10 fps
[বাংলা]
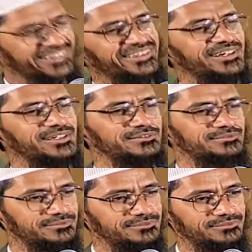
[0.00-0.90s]
পরের
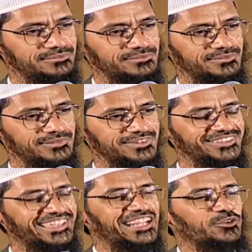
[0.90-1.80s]
বছর
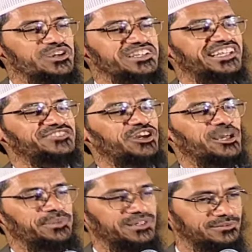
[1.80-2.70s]
সেই প্রশ্নটা
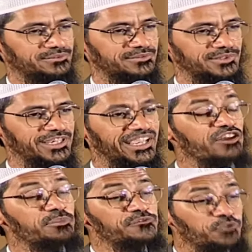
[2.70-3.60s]
আসলো না
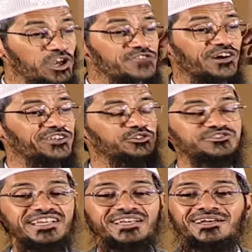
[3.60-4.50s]
তখন এটা বলা
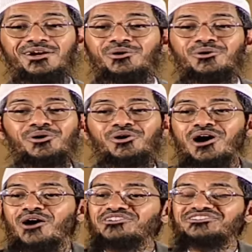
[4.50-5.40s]
বোকামি ও
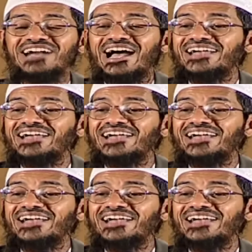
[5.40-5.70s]
দুঃখ